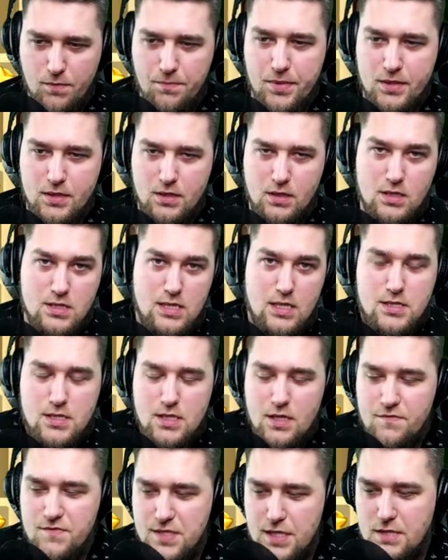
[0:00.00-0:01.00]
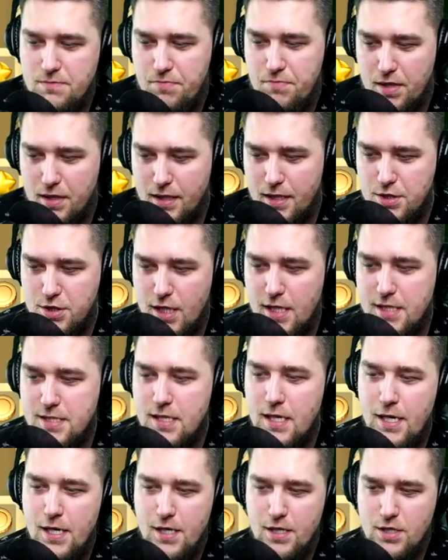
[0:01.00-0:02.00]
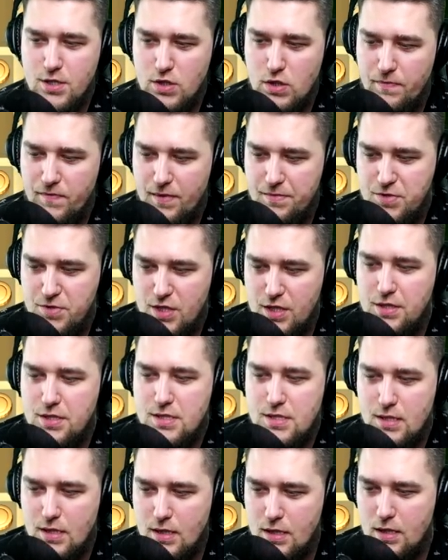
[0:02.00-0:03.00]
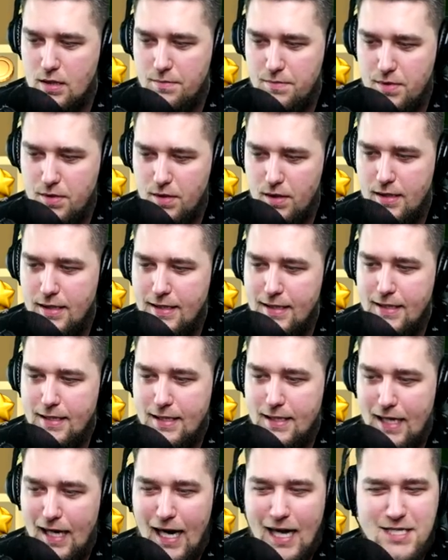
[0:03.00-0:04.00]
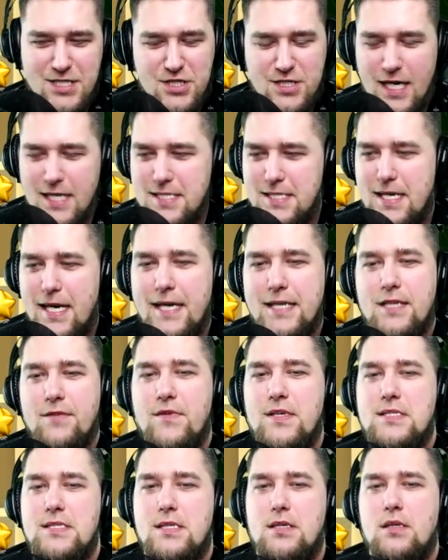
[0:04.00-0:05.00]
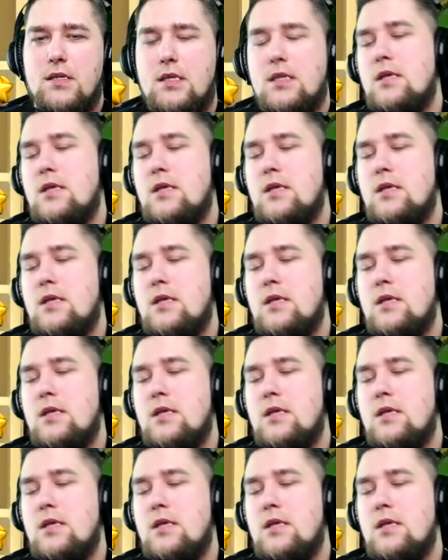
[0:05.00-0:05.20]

красоте взять, покачать, чтобы вообще не стыдно было. А сейчас я этого делать не